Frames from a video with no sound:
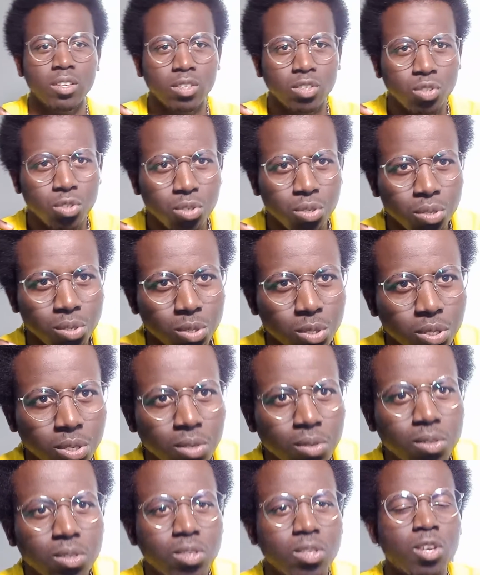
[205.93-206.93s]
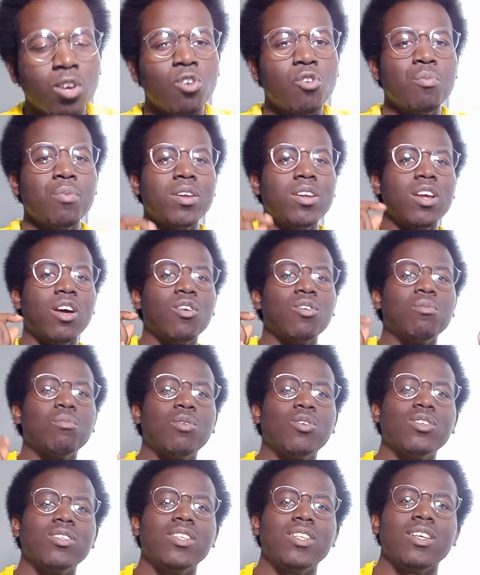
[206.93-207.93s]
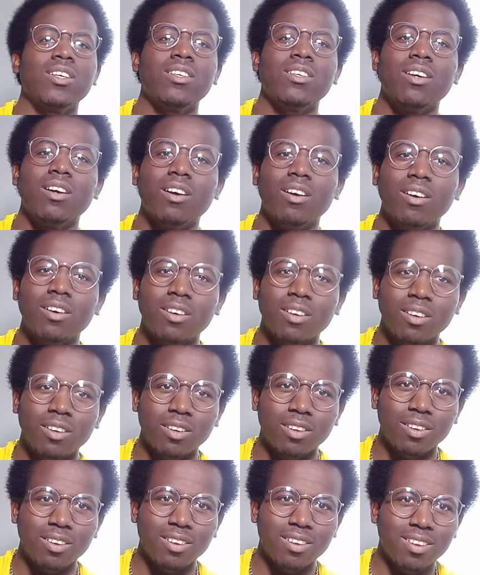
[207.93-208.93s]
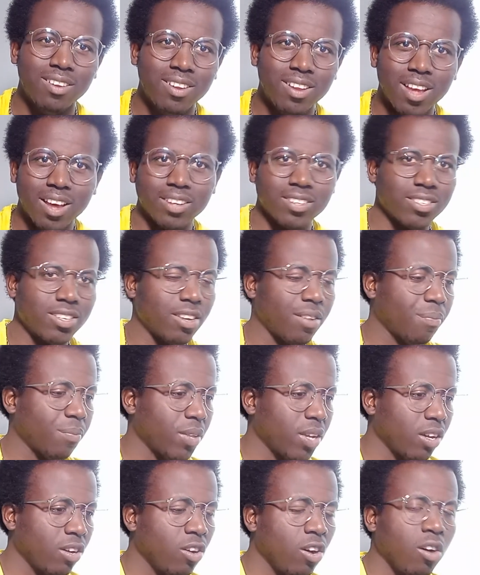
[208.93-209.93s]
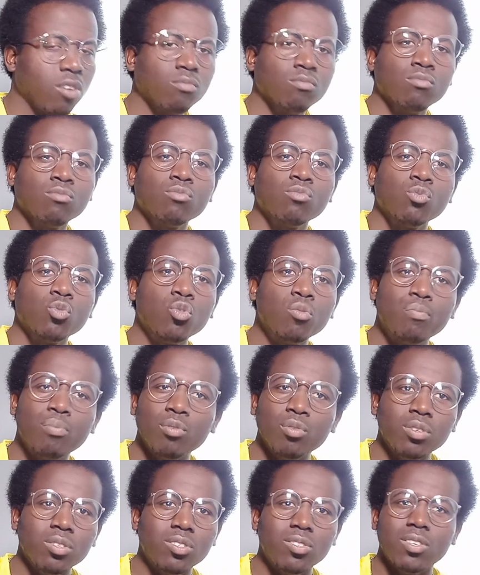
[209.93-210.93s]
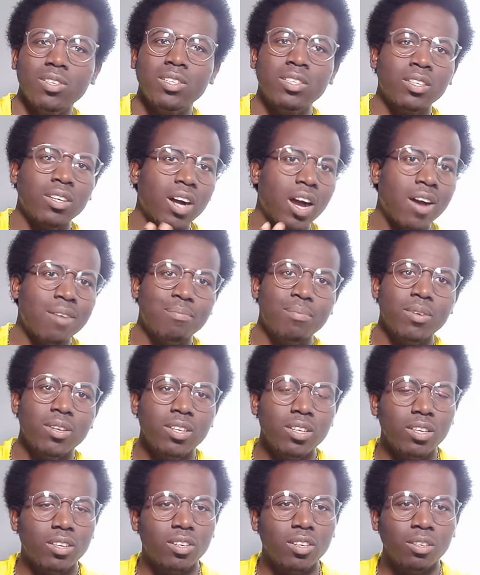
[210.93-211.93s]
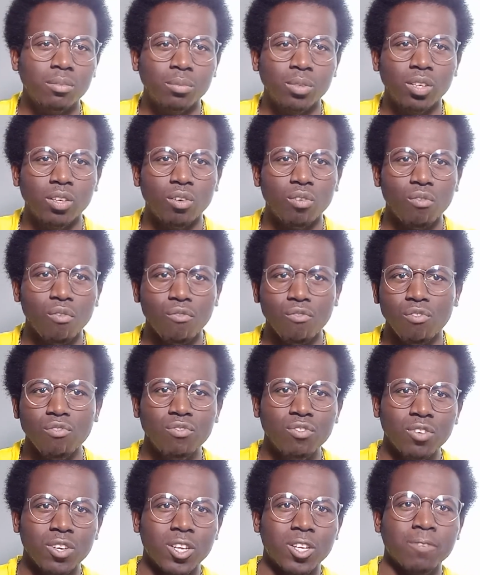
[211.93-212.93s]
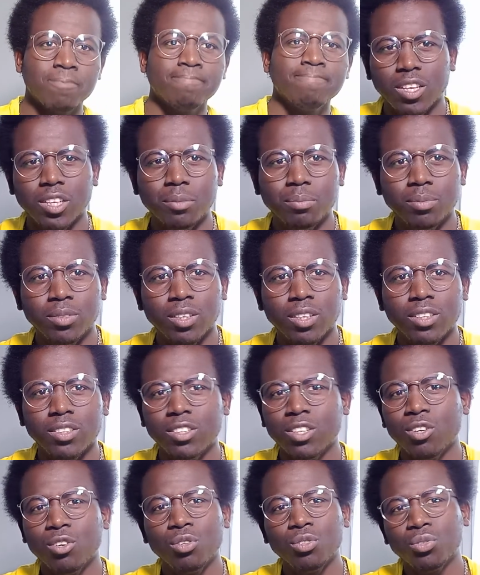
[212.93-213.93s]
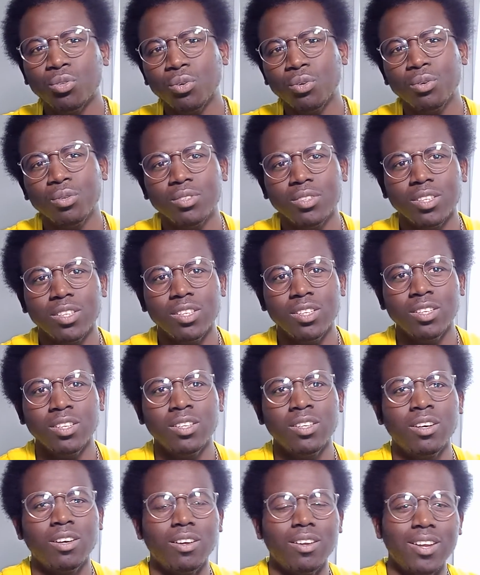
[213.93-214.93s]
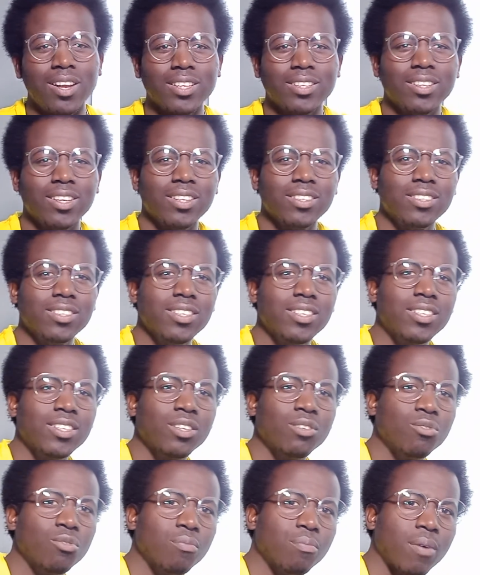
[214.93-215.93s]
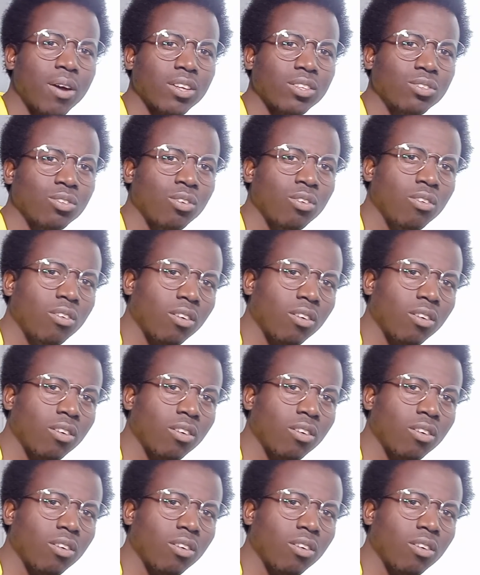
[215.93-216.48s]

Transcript: du succès ou bien dans le monde de euh, l'argent. D'accord ou politique, appelez comme vous voulez. Eh bien, de l'autre côté de l'Atlantique, nous partons